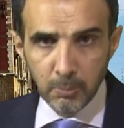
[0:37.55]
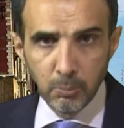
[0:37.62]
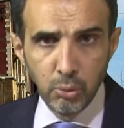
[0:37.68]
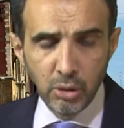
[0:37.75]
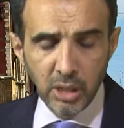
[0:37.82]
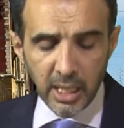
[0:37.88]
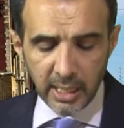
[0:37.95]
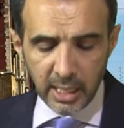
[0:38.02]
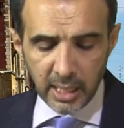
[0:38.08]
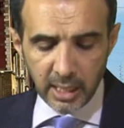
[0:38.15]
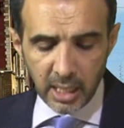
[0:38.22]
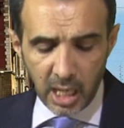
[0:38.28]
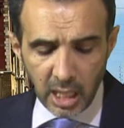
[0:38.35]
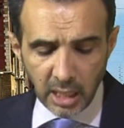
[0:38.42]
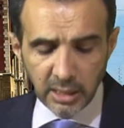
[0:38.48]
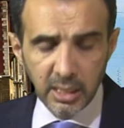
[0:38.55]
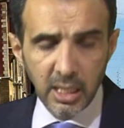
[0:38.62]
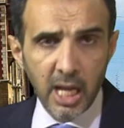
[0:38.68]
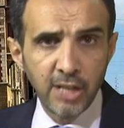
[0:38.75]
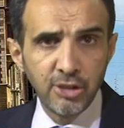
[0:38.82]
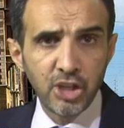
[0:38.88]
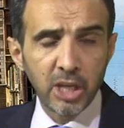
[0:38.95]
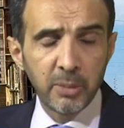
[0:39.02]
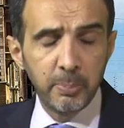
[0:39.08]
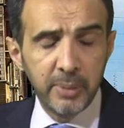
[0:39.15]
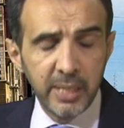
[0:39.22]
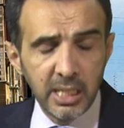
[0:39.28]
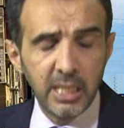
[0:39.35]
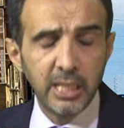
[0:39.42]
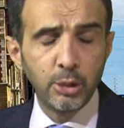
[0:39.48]
bu kararı aldığı ancak
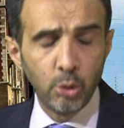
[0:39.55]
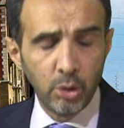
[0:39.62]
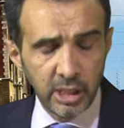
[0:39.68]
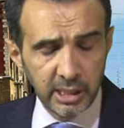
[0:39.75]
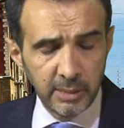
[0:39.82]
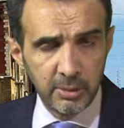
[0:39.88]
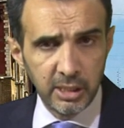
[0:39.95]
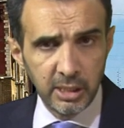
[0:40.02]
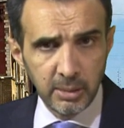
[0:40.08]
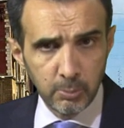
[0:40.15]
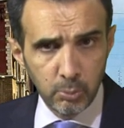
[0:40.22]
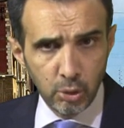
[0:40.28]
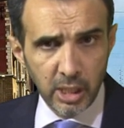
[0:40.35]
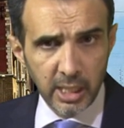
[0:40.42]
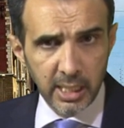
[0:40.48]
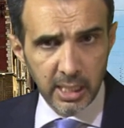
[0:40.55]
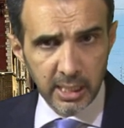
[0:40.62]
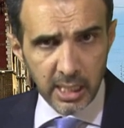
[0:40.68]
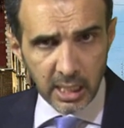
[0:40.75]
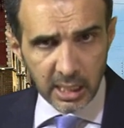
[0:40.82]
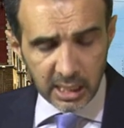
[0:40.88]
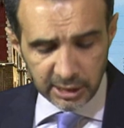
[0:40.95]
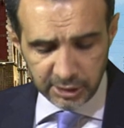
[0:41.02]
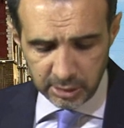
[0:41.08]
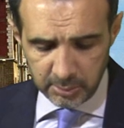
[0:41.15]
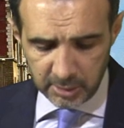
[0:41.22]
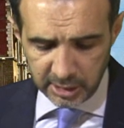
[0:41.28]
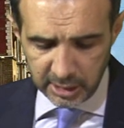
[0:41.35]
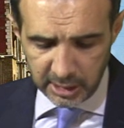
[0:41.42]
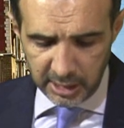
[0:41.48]
birlik yönetiminin bu karara
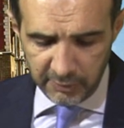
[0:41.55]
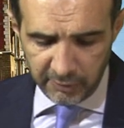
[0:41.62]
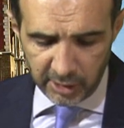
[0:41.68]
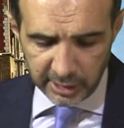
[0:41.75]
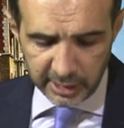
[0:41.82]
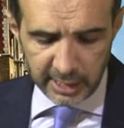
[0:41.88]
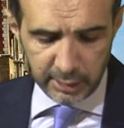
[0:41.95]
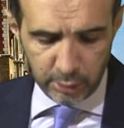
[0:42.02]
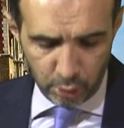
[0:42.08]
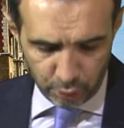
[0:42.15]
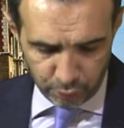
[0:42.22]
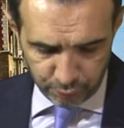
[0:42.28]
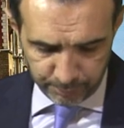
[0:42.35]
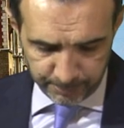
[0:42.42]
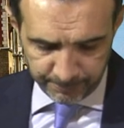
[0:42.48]
katılmadığı ifade ediliyor.